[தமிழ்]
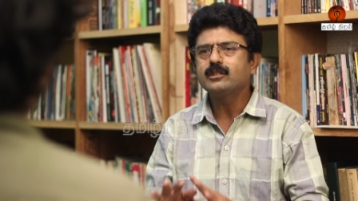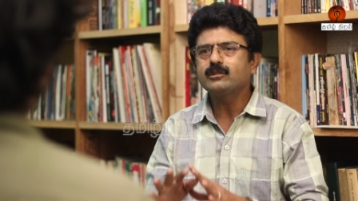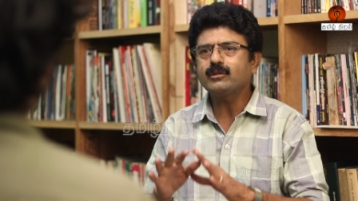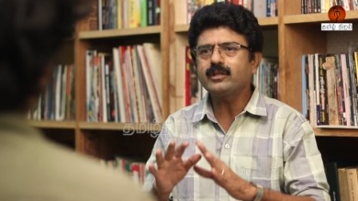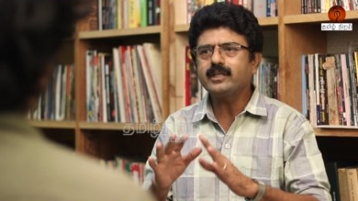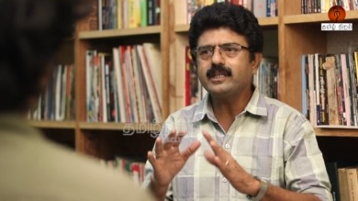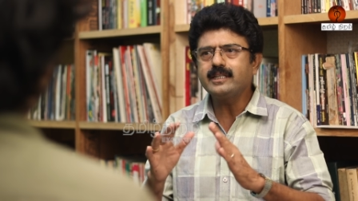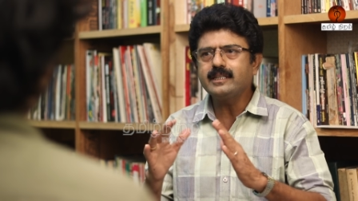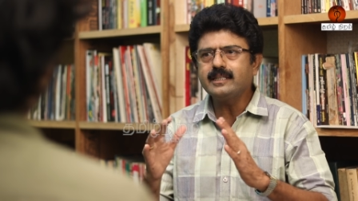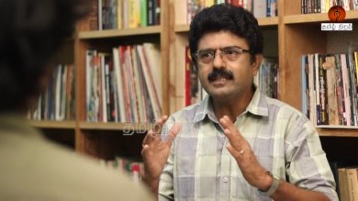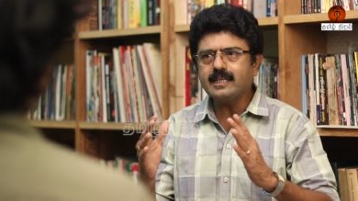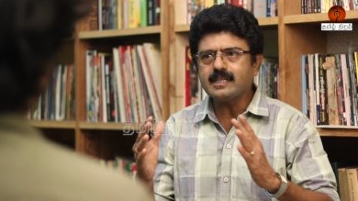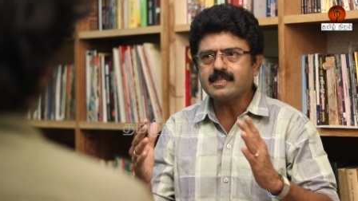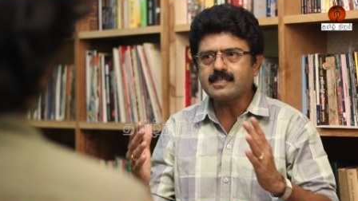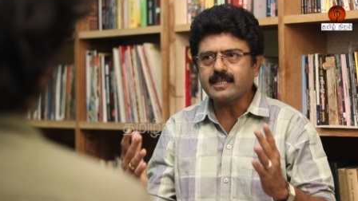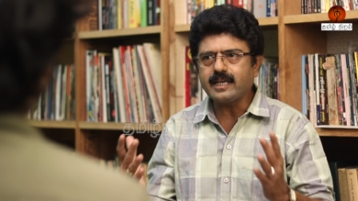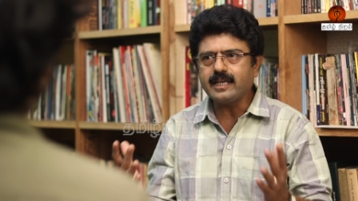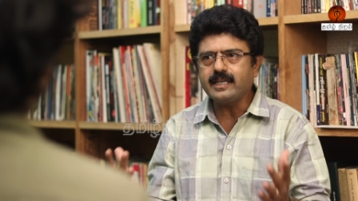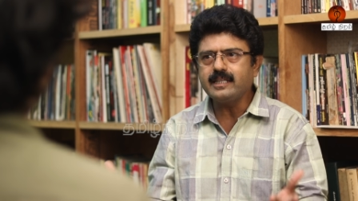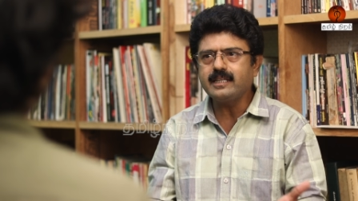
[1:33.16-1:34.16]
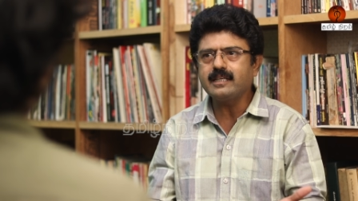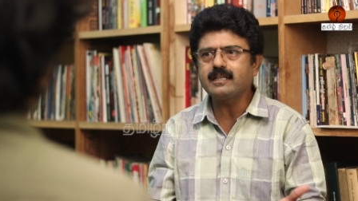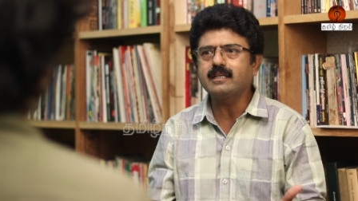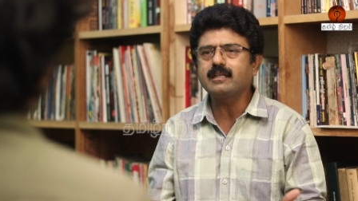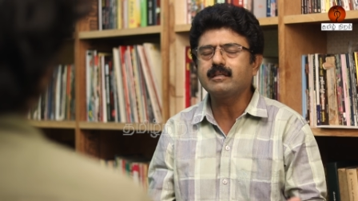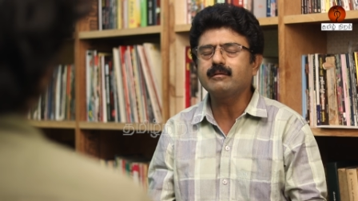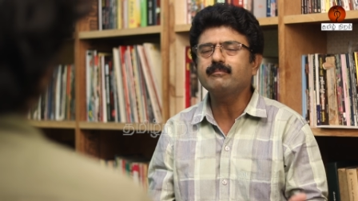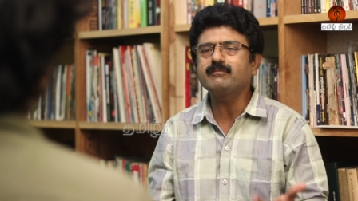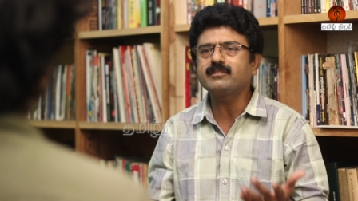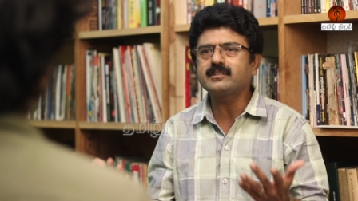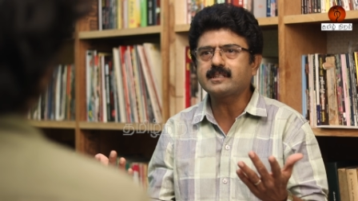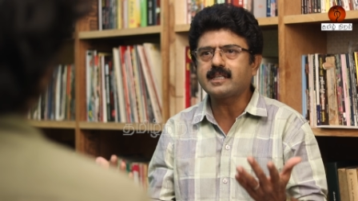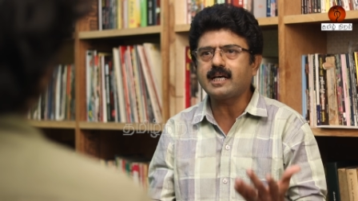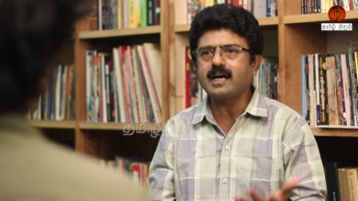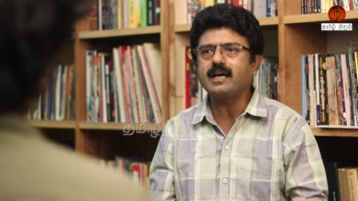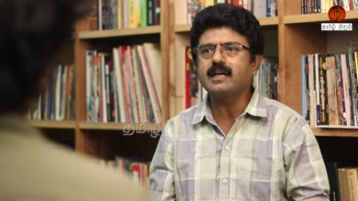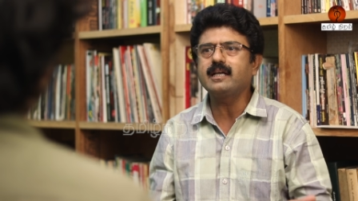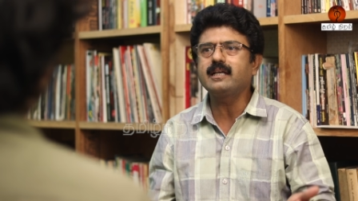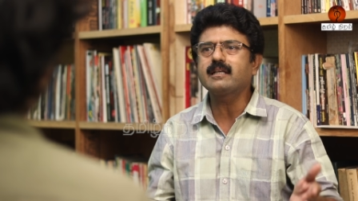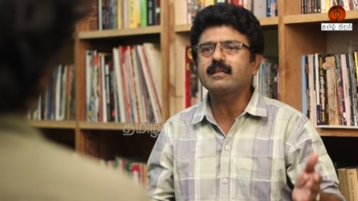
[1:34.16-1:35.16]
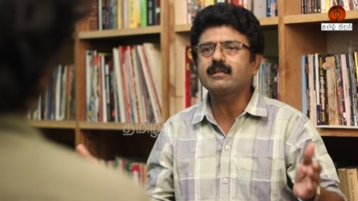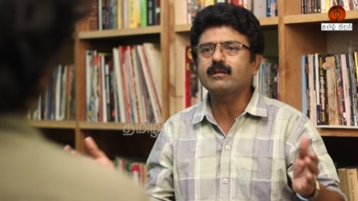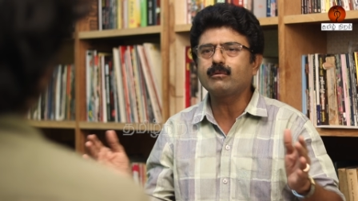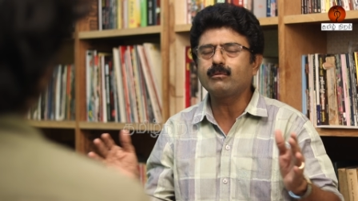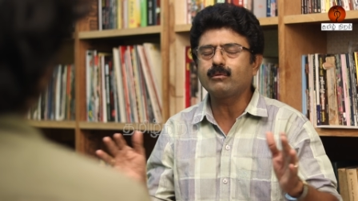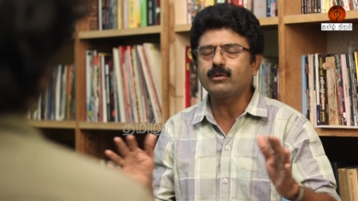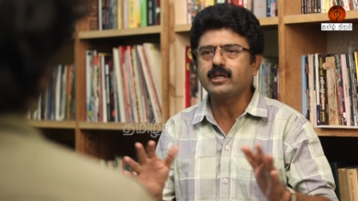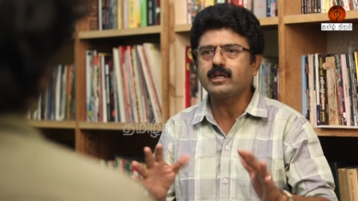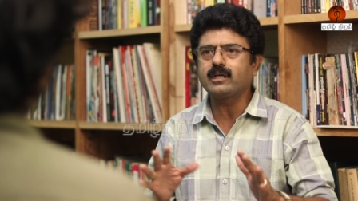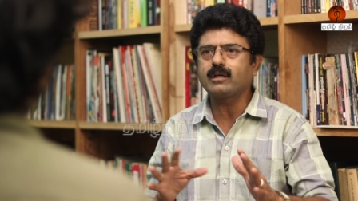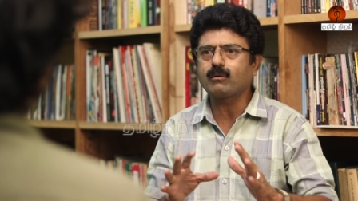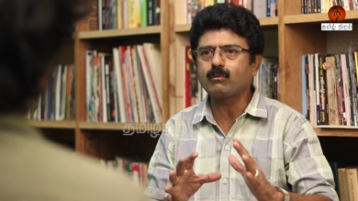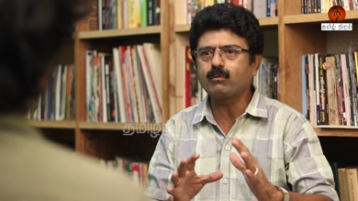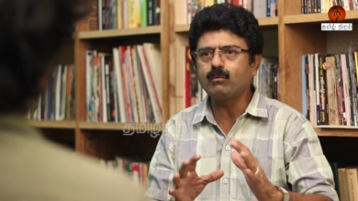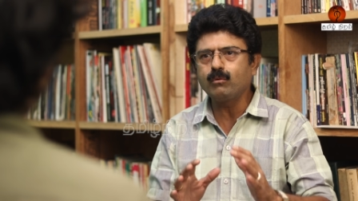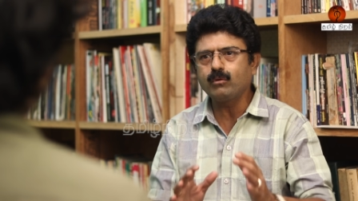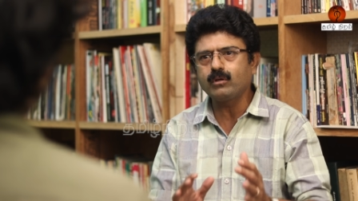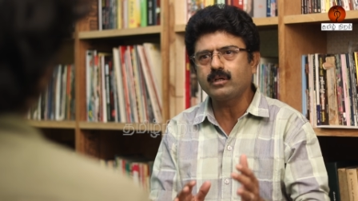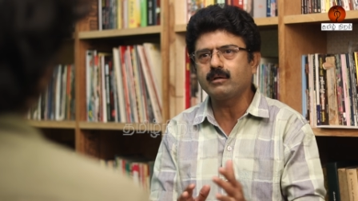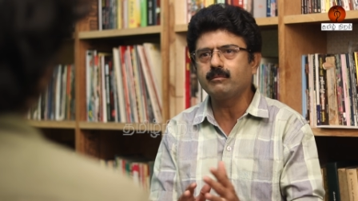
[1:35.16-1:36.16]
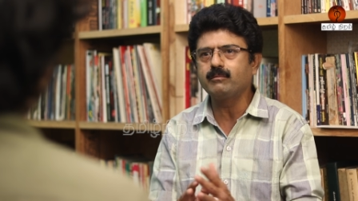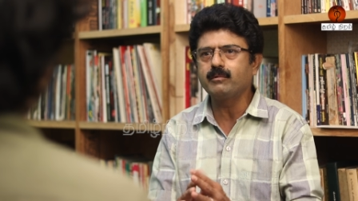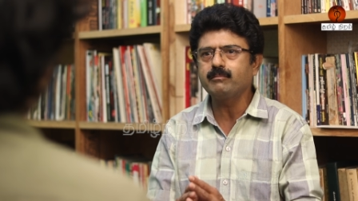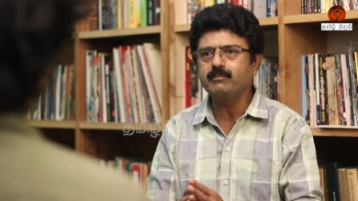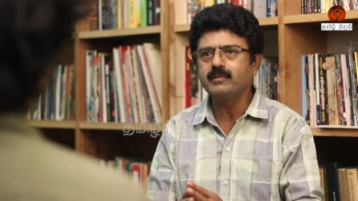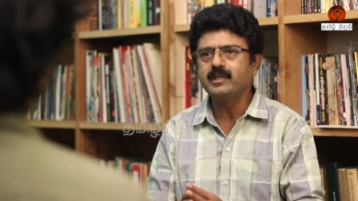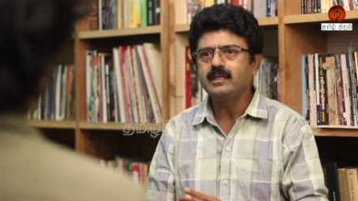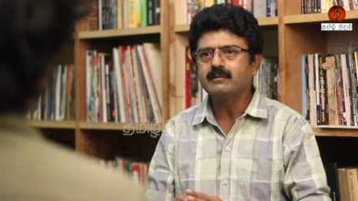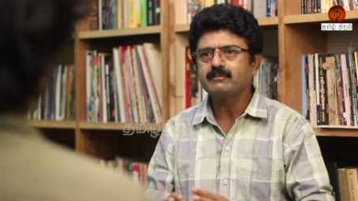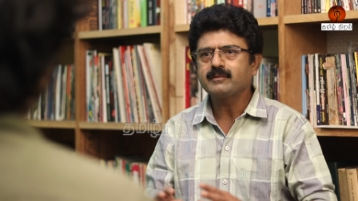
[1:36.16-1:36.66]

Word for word: ஸோ இந்த செய்திகளும் ஸ்டாலினுக்கு கூடுகிற கூட்டமும்